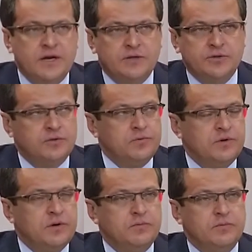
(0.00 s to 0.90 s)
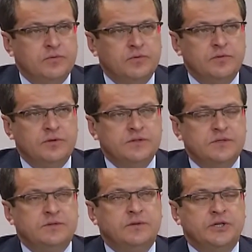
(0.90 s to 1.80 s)
каждому из
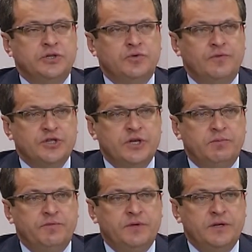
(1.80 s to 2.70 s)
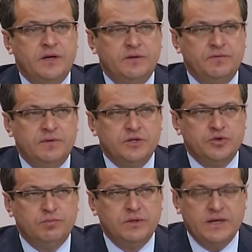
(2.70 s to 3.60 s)
наших уважаемых ветеранов
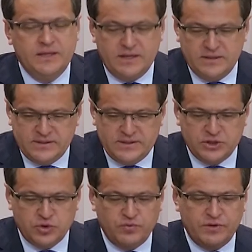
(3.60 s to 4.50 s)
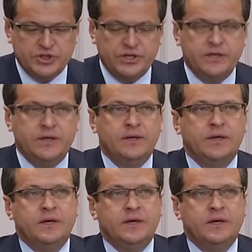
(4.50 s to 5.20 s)
нашу благодарность, наше уважение